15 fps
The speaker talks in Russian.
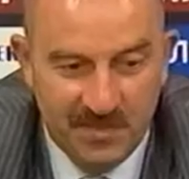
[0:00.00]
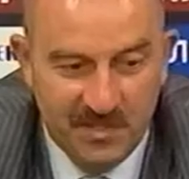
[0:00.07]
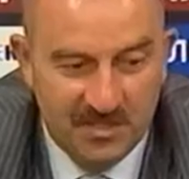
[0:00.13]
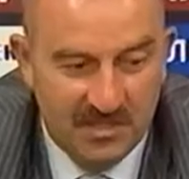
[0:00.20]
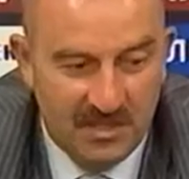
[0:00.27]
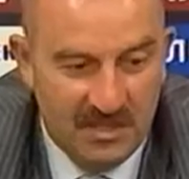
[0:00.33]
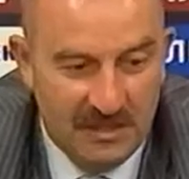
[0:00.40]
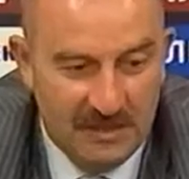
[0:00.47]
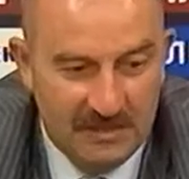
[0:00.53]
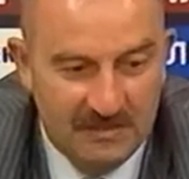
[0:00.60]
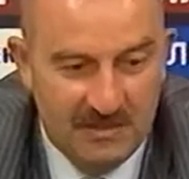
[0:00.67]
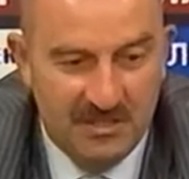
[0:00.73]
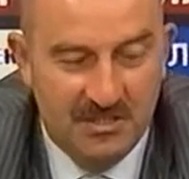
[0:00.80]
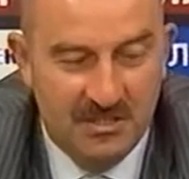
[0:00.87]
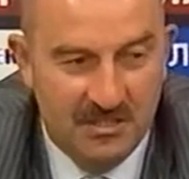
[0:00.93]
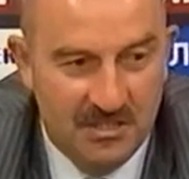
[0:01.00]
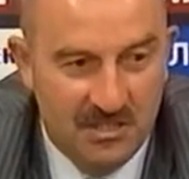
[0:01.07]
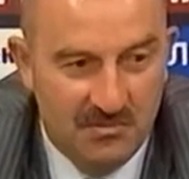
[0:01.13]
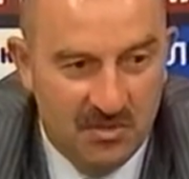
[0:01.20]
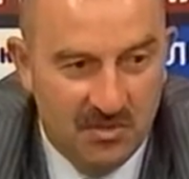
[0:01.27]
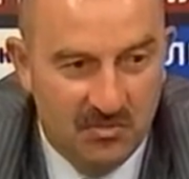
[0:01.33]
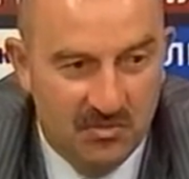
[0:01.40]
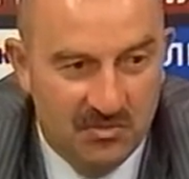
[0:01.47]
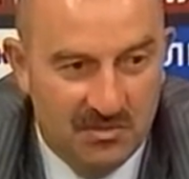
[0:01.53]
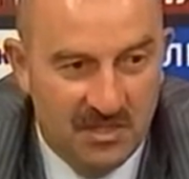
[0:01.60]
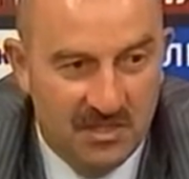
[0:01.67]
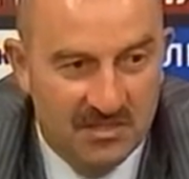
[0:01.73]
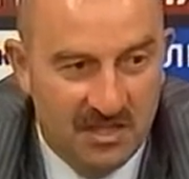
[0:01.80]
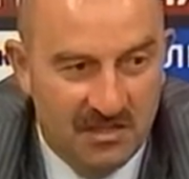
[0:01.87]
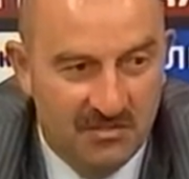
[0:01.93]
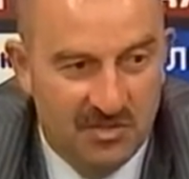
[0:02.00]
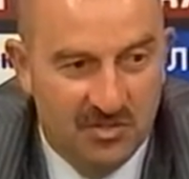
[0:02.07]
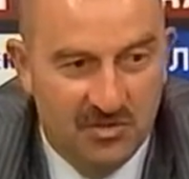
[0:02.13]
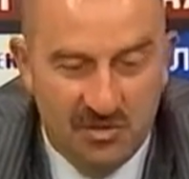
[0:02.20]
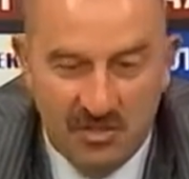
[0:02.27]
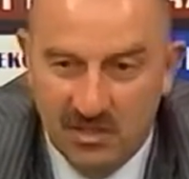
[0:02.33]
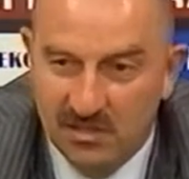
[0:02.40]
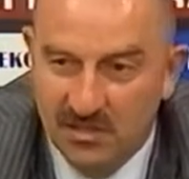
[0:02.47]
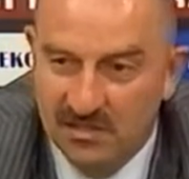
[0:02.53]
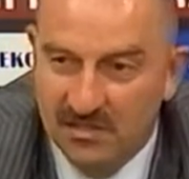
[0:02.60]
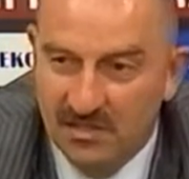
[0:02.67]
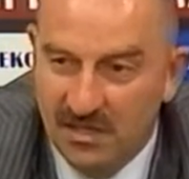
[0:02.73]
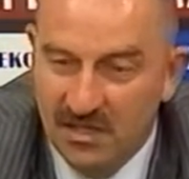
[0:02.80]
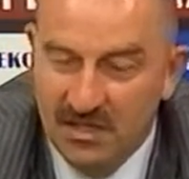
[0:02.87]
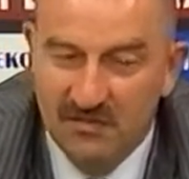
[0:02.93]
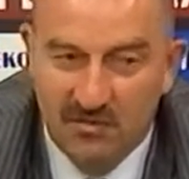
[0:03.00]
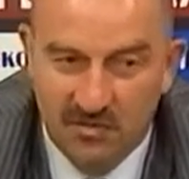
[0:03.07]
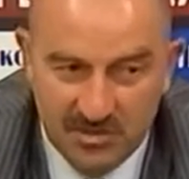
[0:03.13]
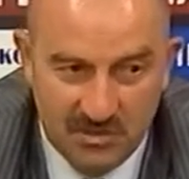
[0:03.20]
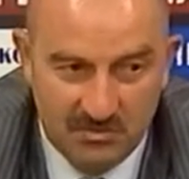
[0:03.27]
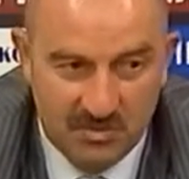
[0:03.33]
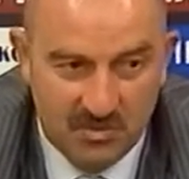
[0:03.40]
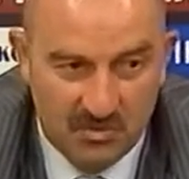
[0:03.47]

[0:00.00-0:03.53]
Из-за 10 минут нельзя вычеркивать остальные 8.